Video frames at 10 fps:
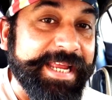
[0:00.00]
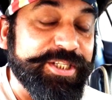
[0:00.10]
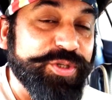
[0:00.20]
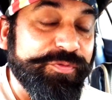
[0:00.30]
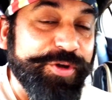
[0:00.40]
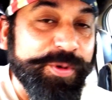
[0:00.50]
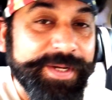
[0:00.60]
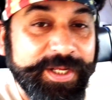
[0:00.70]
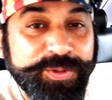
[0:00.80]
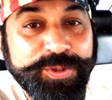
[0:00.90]
ये जो वीडियो
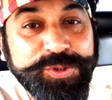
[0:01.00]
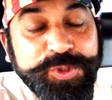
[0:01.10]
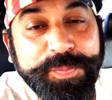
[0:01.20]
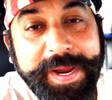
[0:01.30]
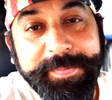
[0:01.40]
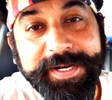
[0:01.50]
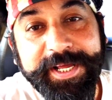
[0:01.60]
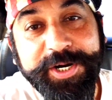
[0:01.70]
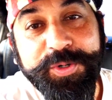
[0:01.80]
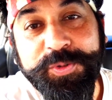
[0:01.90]
बना रहा हूँ दोस्तों मैं
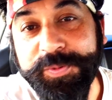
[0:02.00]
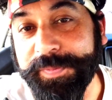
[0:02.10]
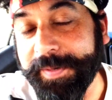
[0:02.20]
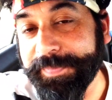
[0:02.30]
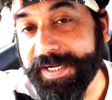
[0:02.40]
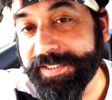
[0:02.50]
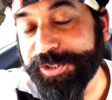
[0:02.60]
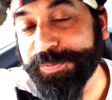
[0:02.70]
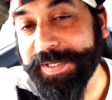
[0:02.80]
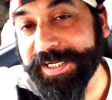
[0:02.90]
बना रहा हूँ अपना
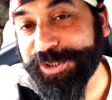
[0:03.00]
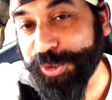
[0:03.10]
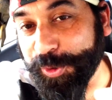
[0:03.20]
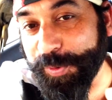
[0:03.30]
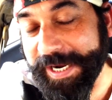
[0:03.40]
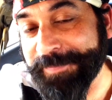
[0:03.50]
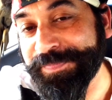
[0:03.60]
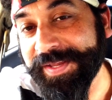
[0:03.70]
जो मेरा छोटू है